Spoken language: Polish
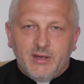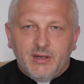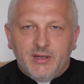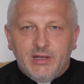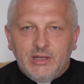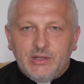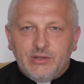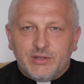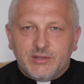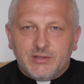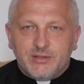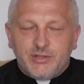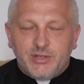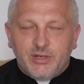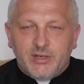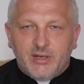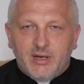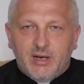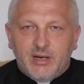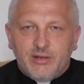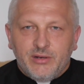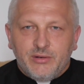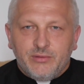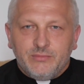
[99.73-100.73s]
I
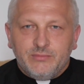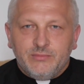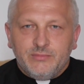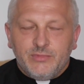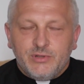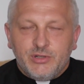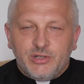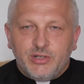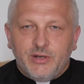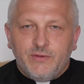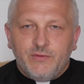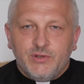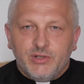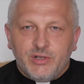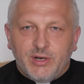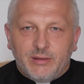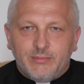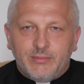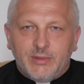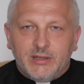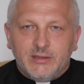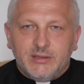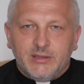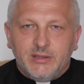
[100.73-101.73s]
dostrzegają, że w
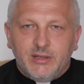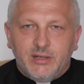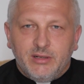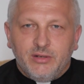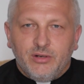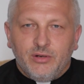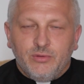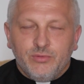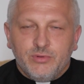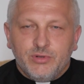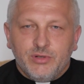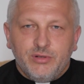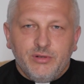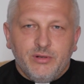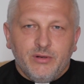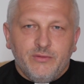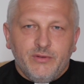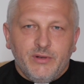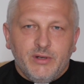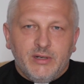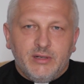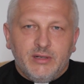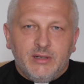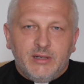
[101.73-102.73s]
szabat jego
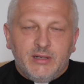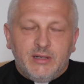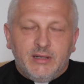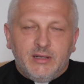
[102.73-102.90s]
uczniowie